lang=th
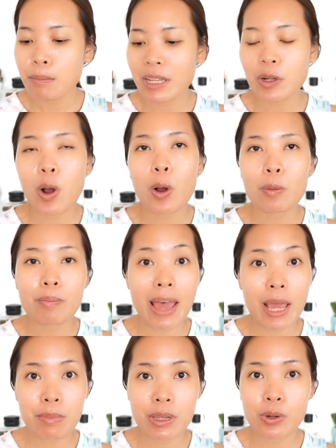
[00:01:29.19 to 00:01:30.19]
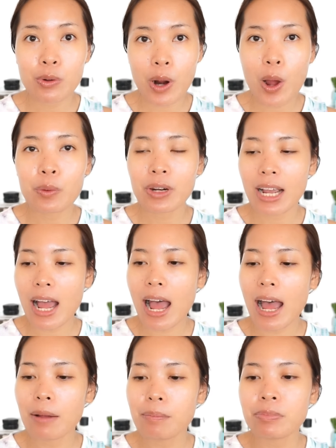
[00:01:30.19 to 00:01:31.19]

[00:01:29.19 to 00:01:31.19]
เป็นของแร์มินเนอรัลนะคะ